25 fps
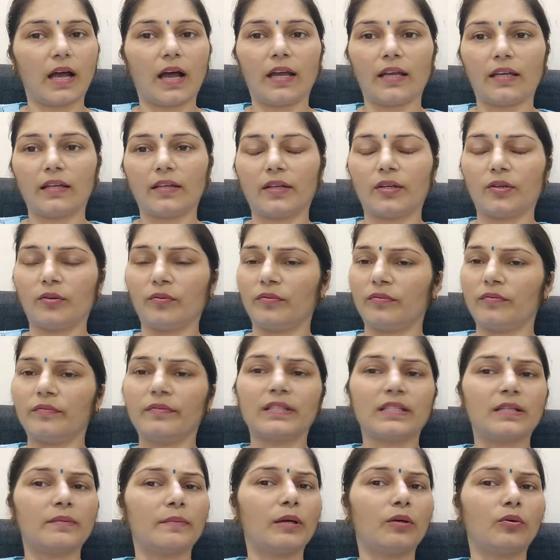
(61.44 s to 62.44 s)
आ ही रही हूँ
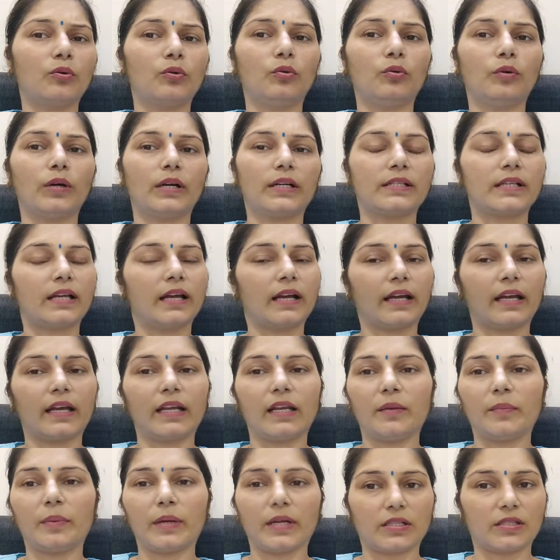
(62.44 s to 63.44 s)
वैसे मैं गुल्लू को ऐसे
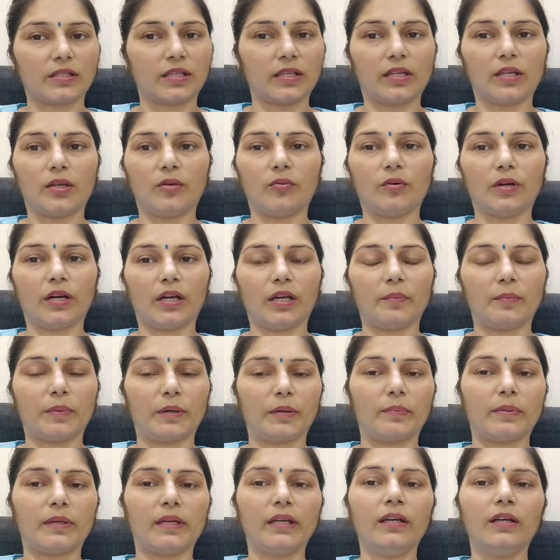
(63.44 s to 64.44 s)
अकेले भेजती नहीं हूँ कहीं
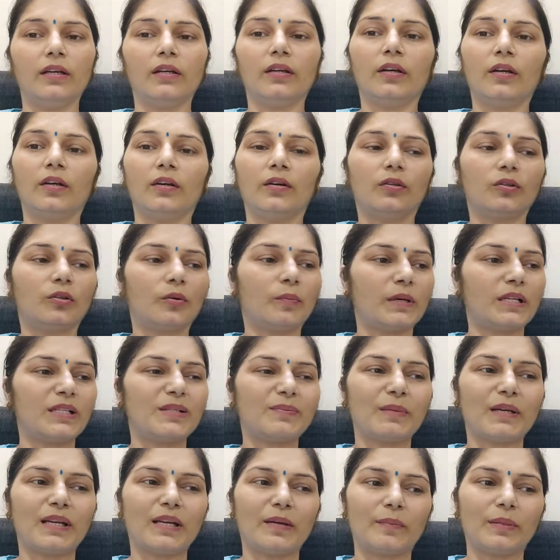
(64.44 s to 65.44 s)
पर भी तो
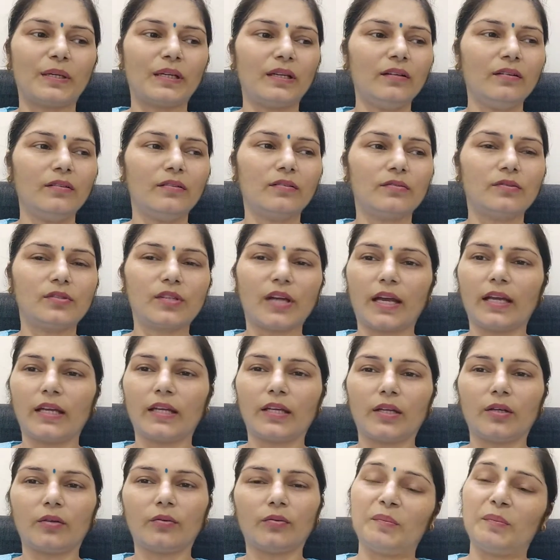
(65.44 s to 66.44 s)
बस मैं अभी जा ही
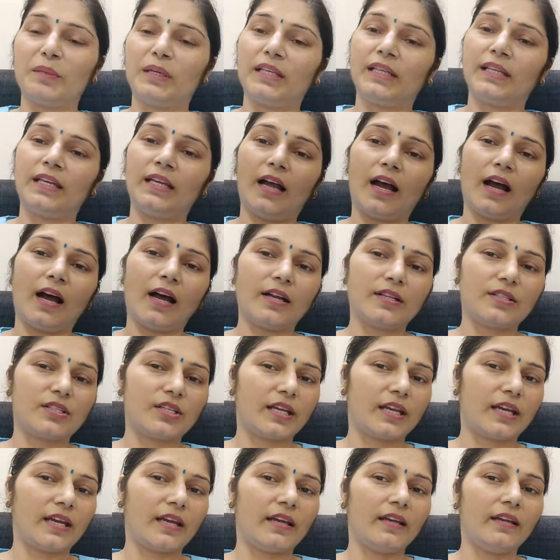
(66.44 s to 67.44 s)
रही हूँ मेरी आज
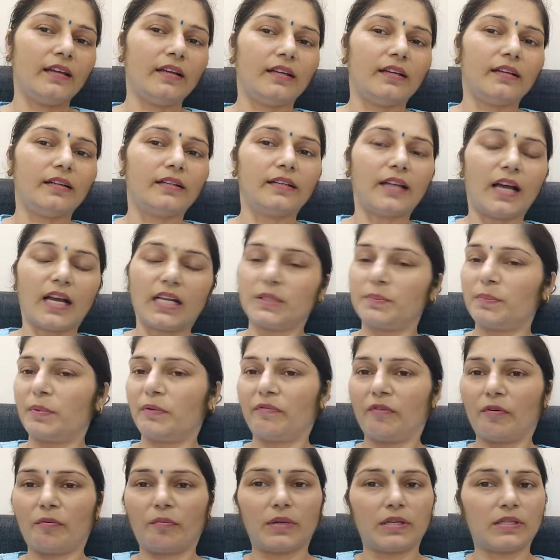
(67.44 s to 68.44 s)
है डांस
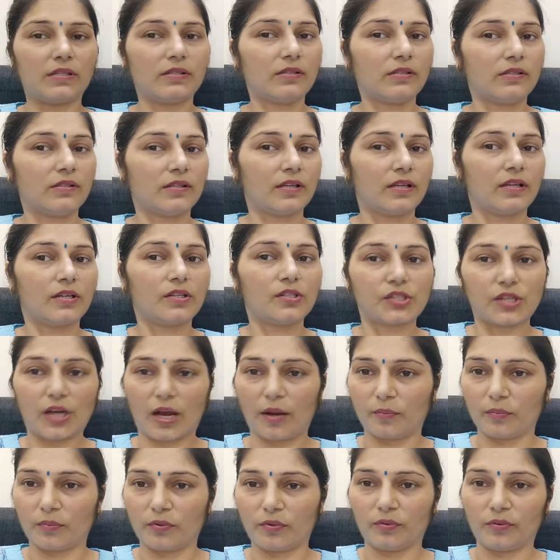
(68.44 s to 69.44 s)
परफॉर्मेंस
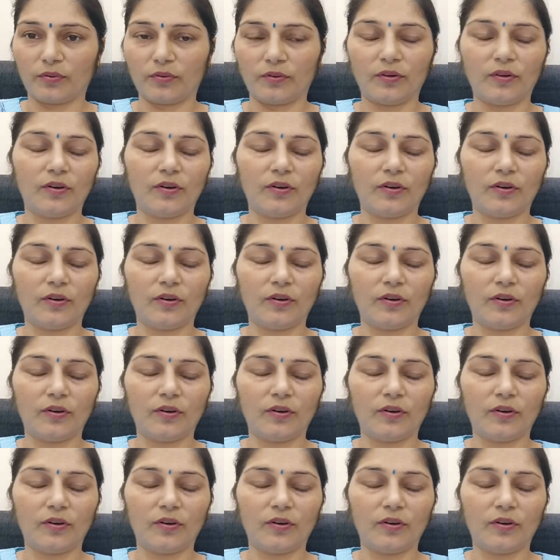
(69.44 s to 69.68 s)
शाम को